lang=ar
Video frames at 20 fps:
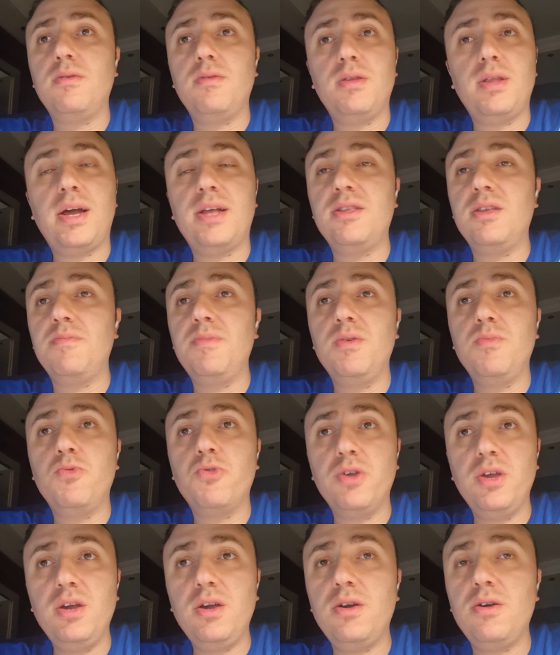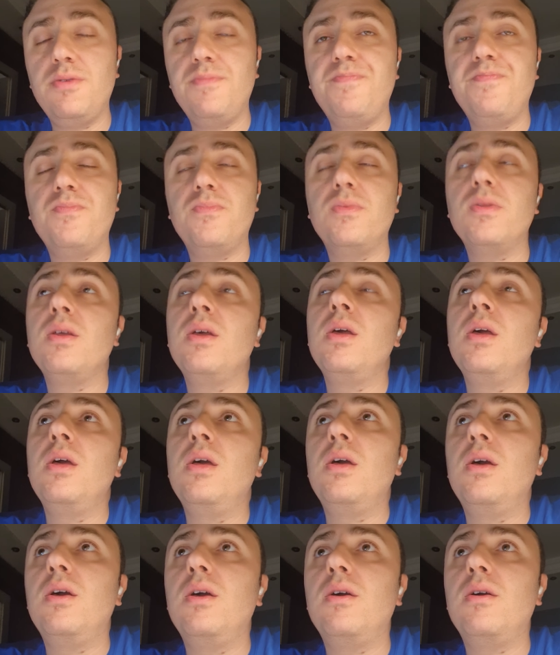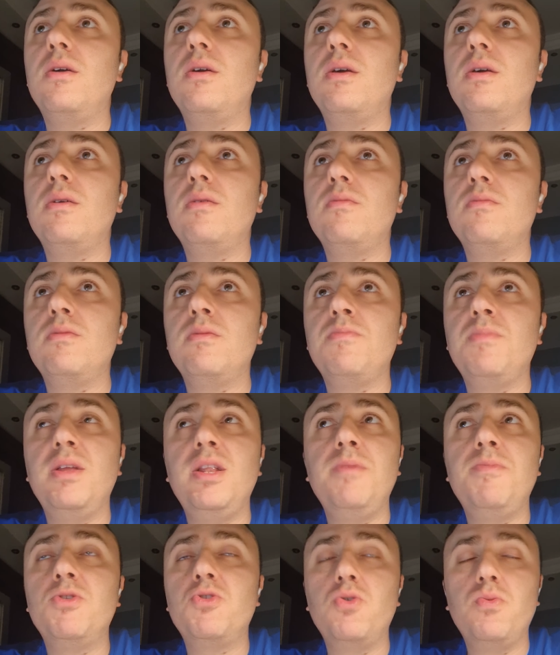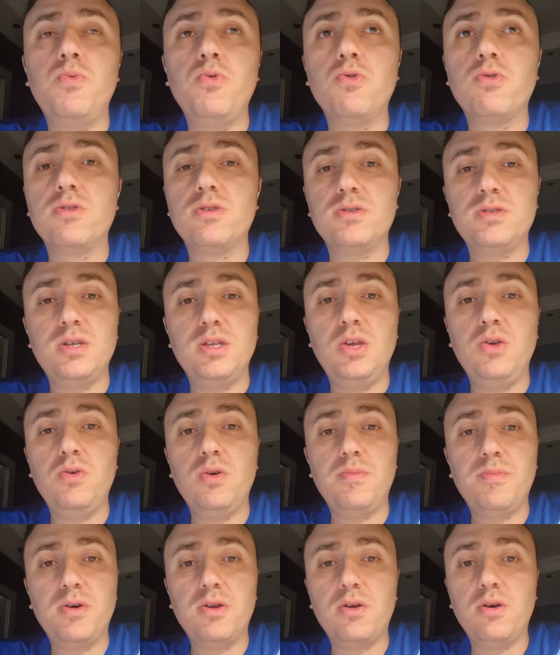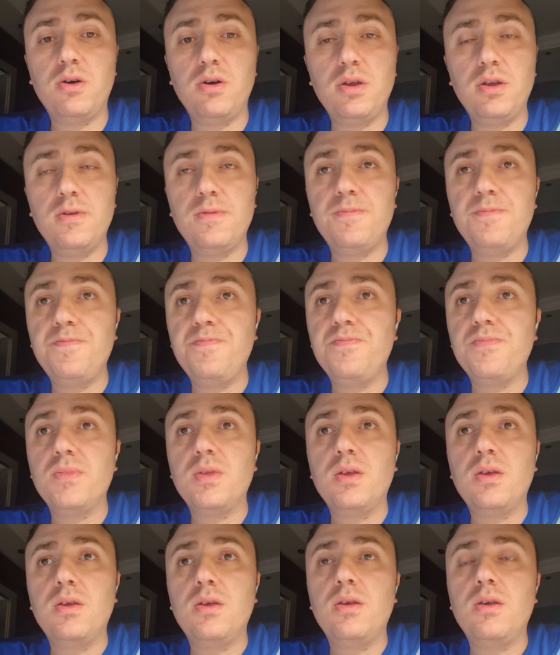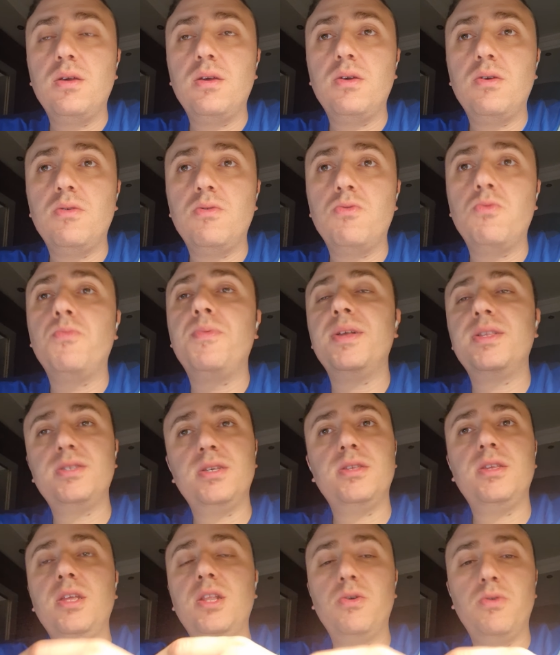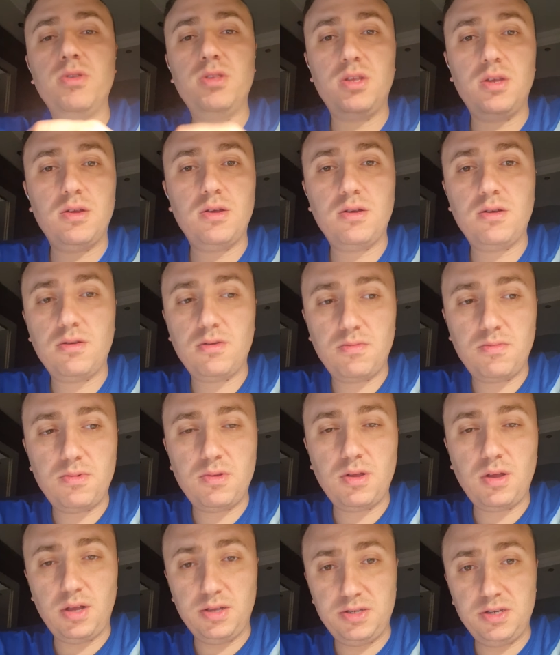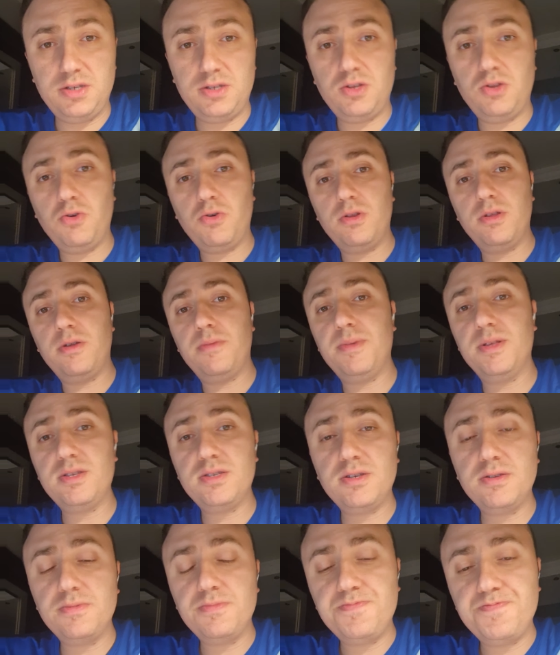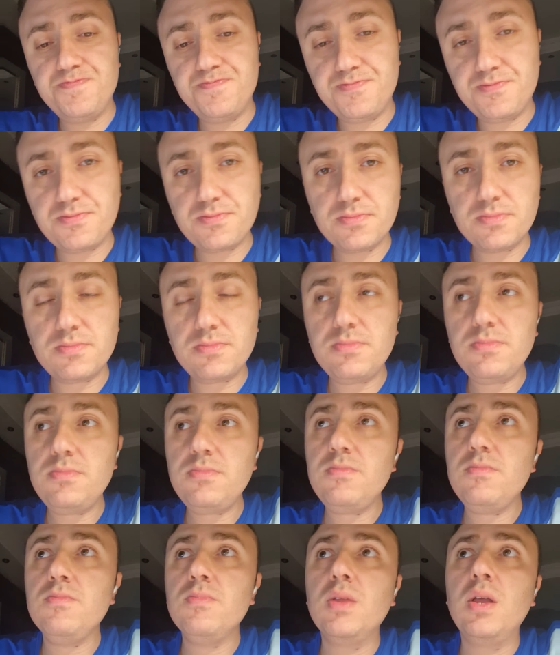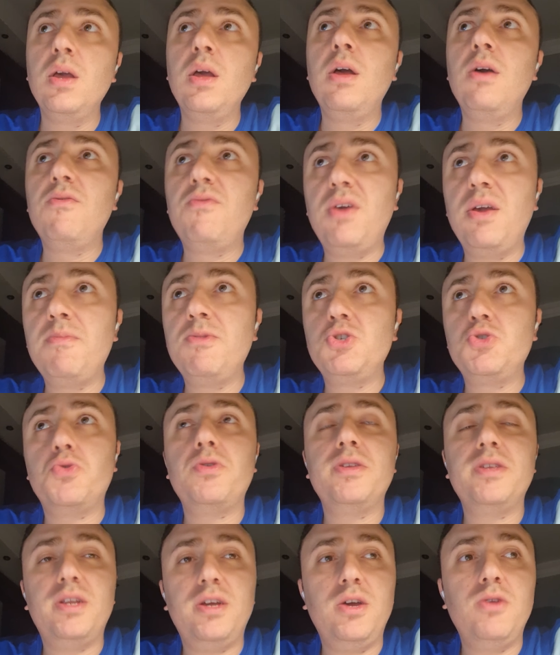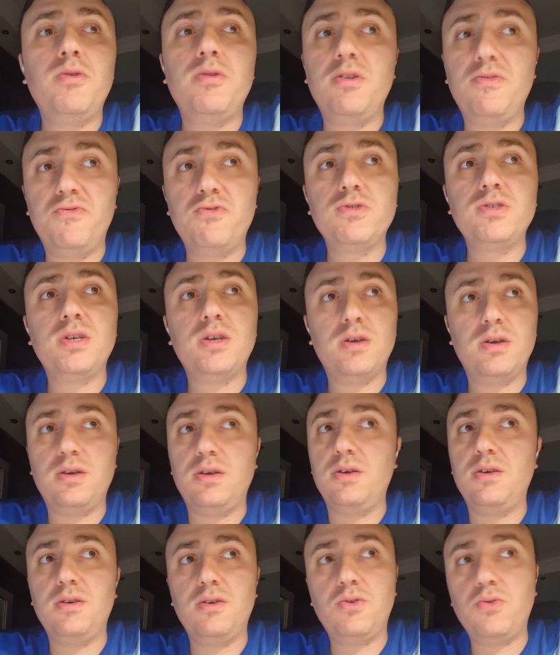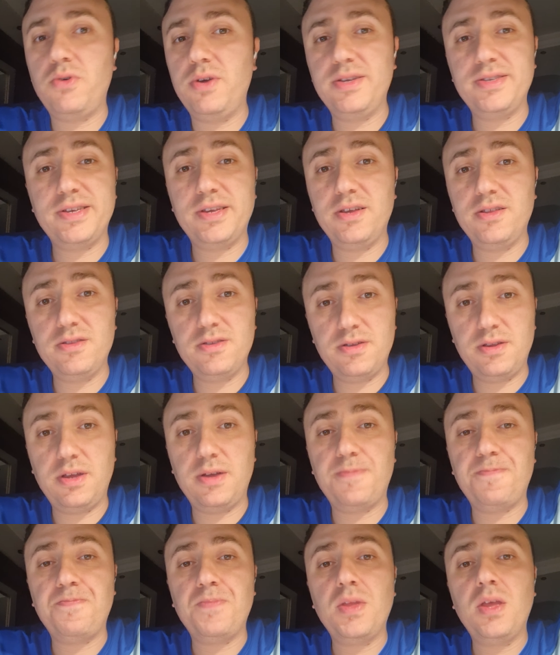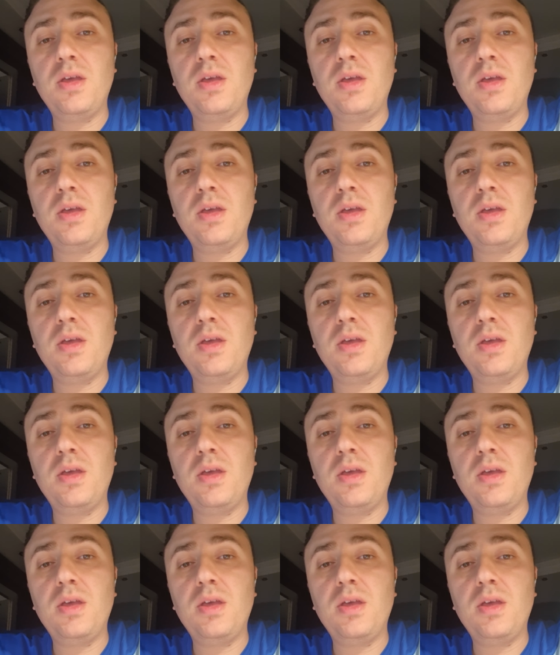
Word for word: لحد كبير مريح مين آه، اللي بتريبورت سي تي يو ام ار اي آه، وبيت دي لو انت تخصصت نيوكلير ميدسن فهي من الشغلانات الحلوه اللي فلوسها كويسه جدا يعني